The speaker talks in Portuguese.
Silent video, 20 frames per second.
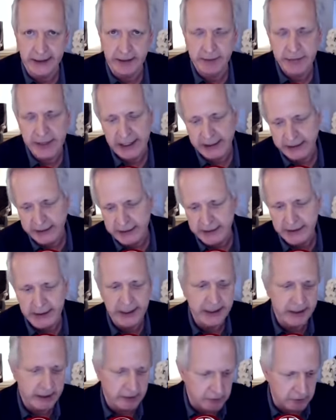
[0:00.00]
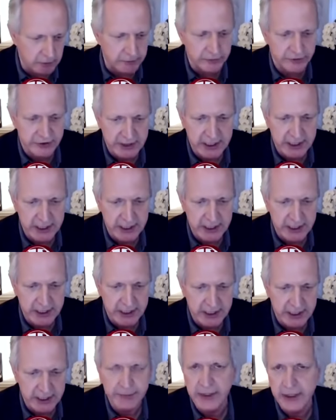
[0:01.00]
Barriga, como
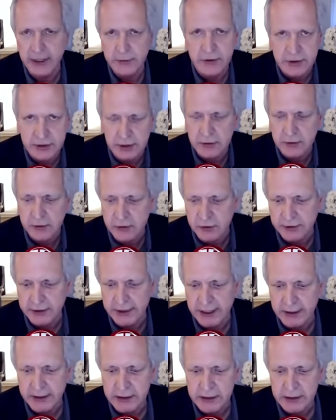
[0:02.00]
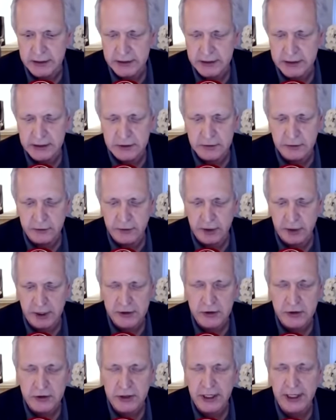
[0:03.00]
sabemos, né, os jornalistas, no
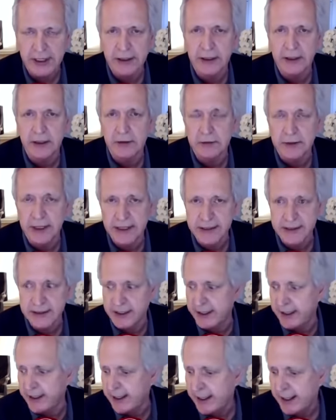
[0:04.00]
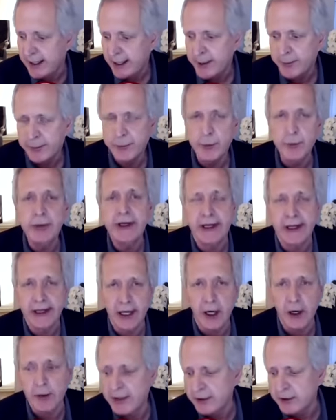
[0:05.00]
nosso jargão, quer dizer publicar
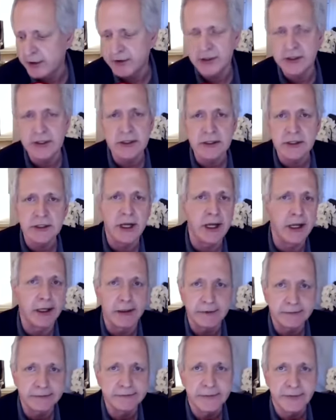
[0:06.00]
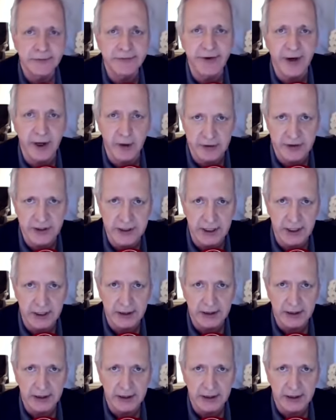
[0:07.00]
uma notícia falsa,